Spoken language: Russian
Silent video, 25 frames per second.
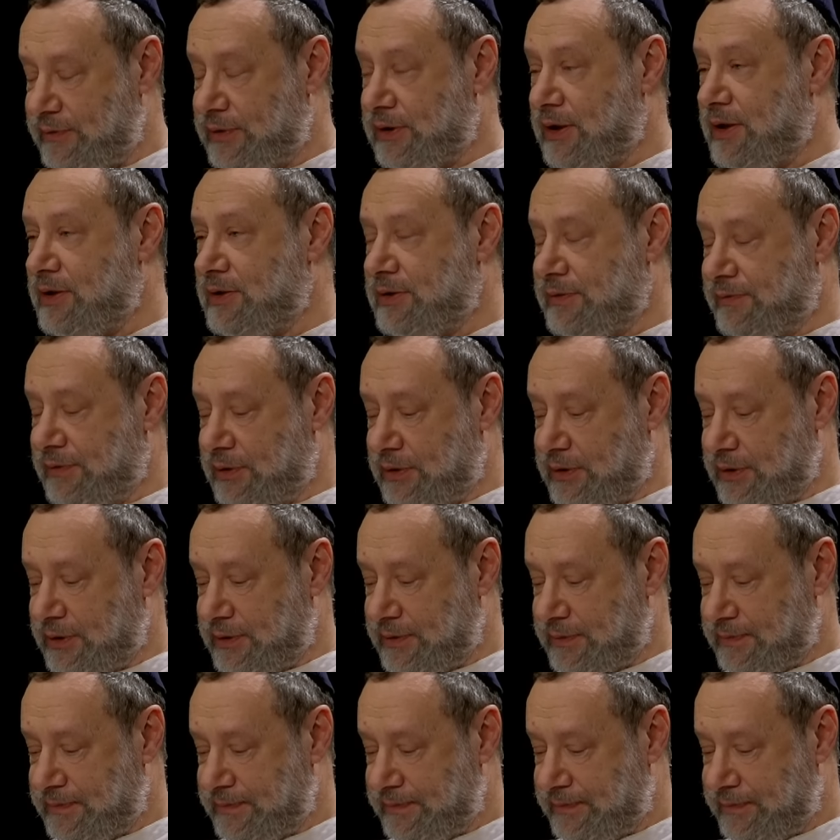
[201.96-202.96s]
в святая
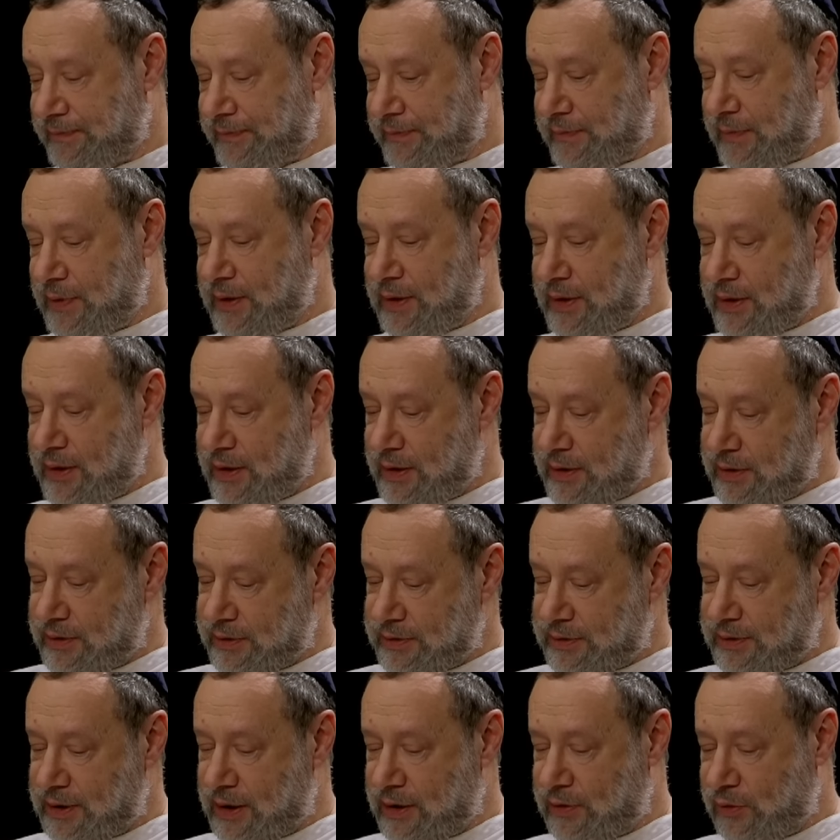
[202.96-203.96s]
святых.
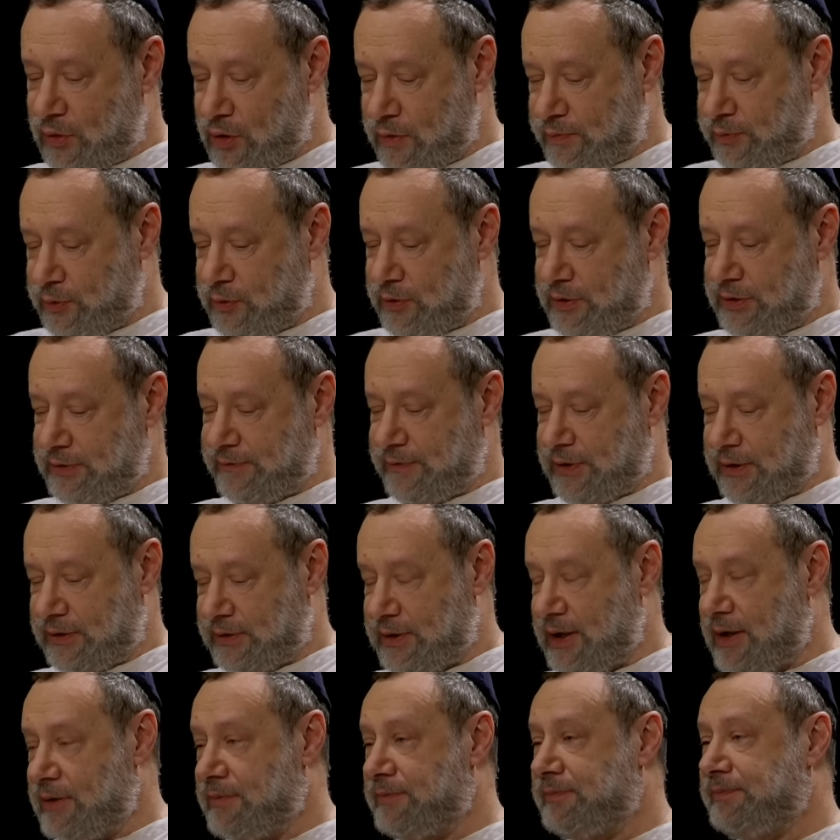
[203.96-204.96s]
Захлопнулись
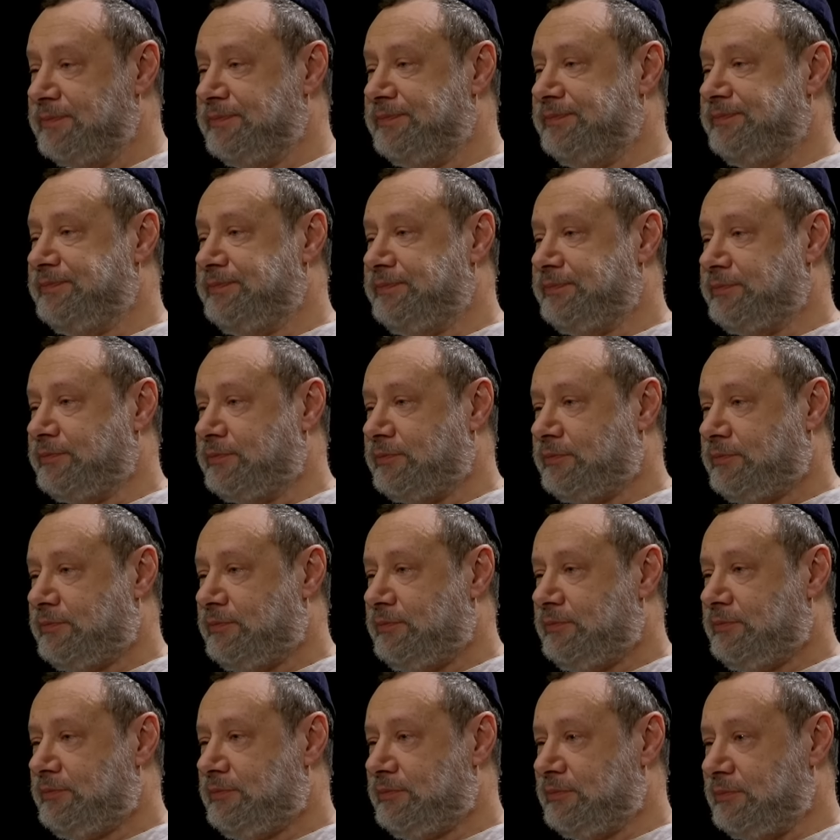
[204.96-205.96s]
врата.
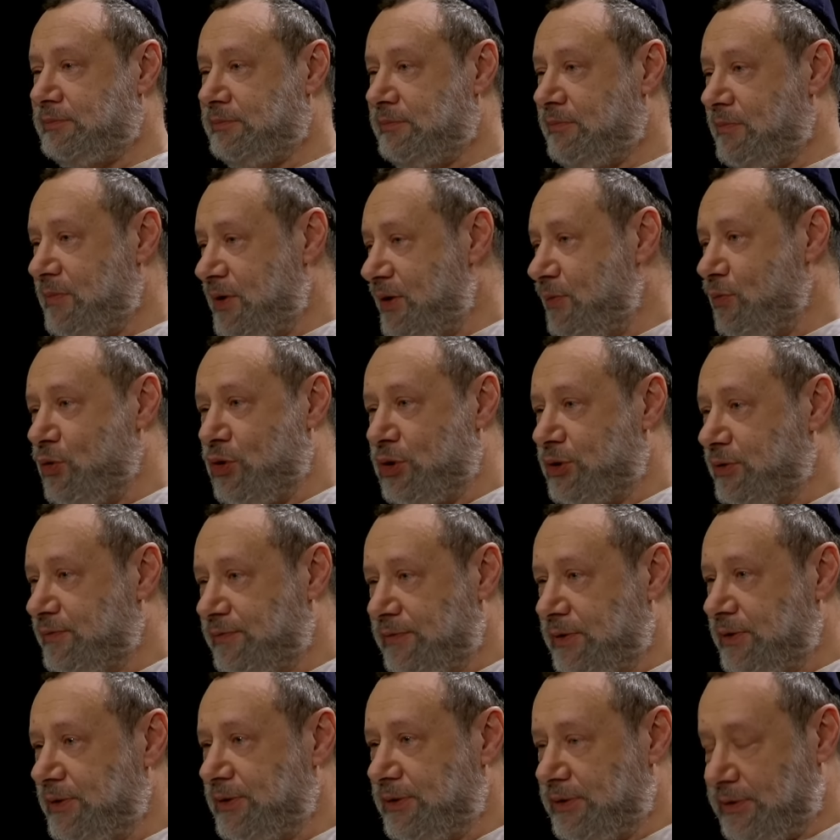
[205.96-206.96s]
Не
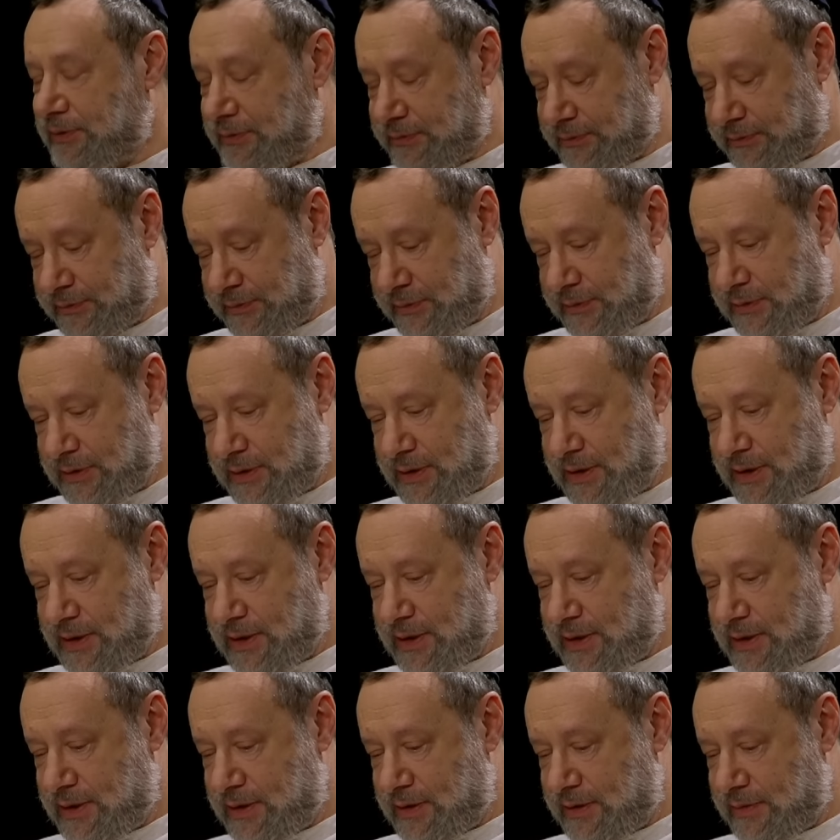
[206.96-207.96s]
может внести.
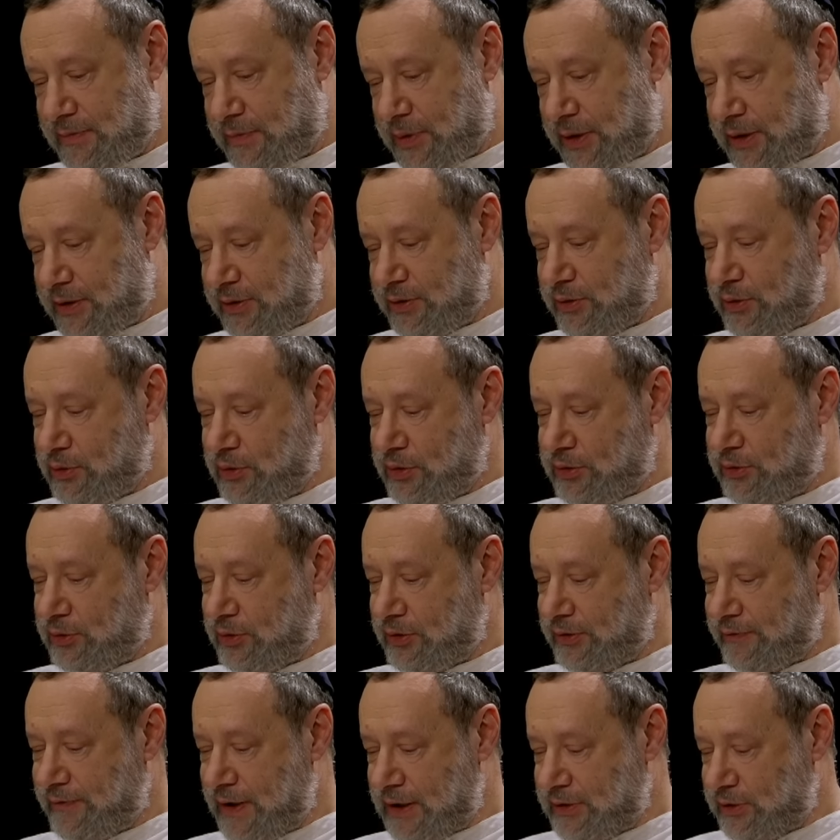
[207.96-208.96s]
Произнес
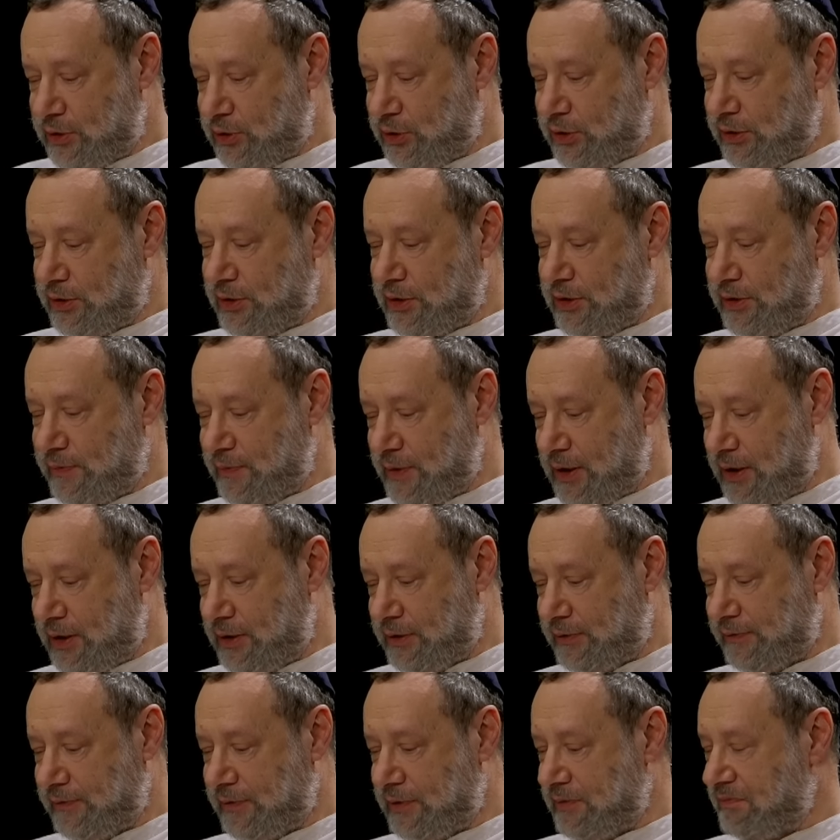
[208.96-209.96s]
он 24
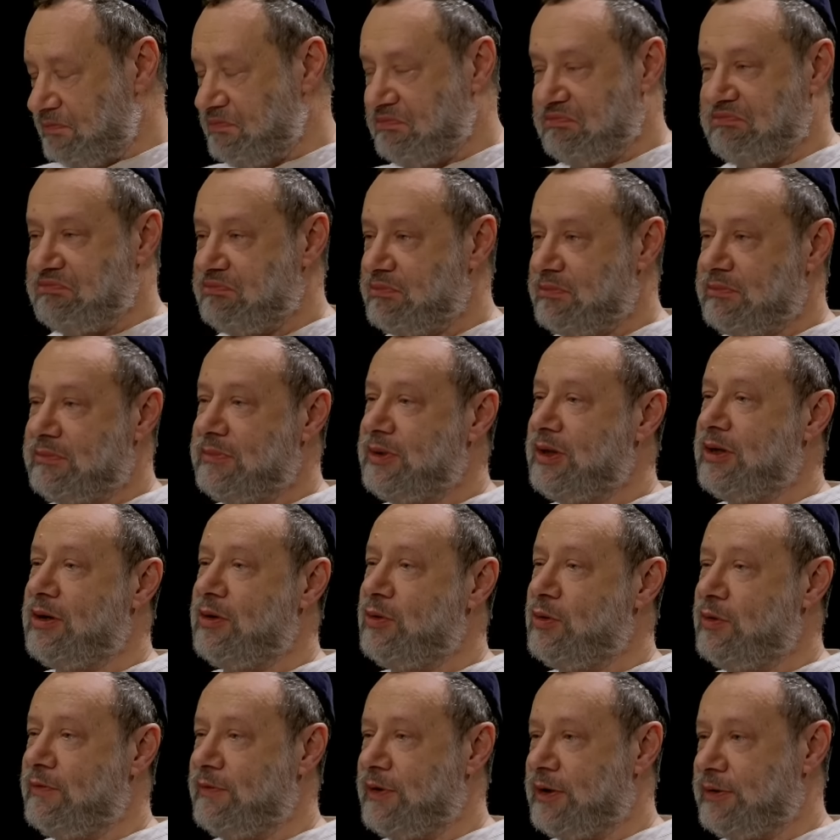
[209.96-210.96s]
молитвы.
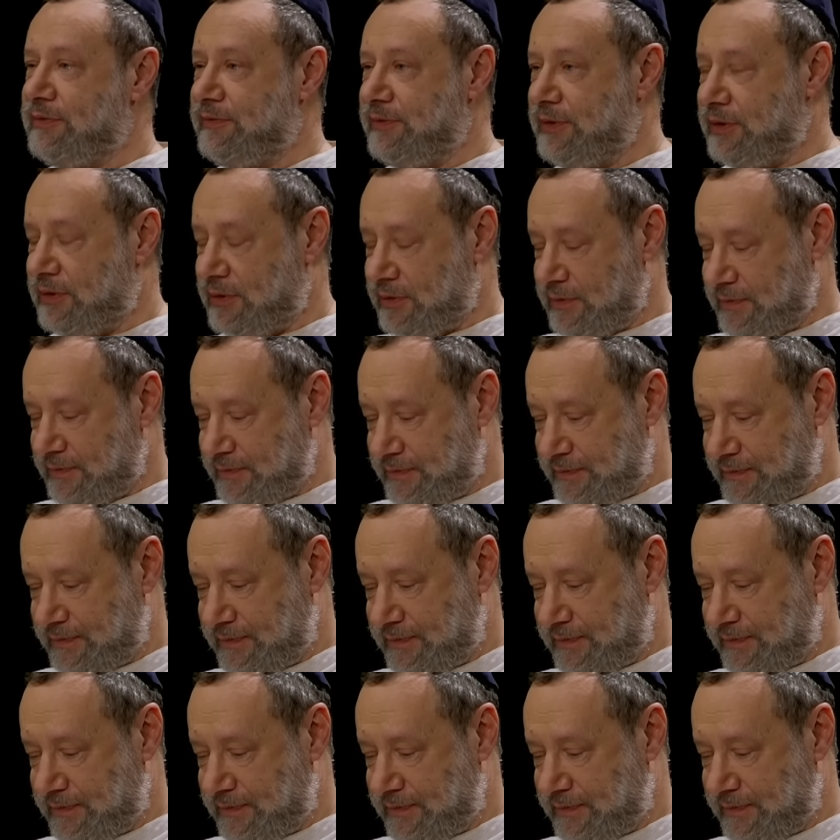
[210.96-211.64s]
Никакого ответа.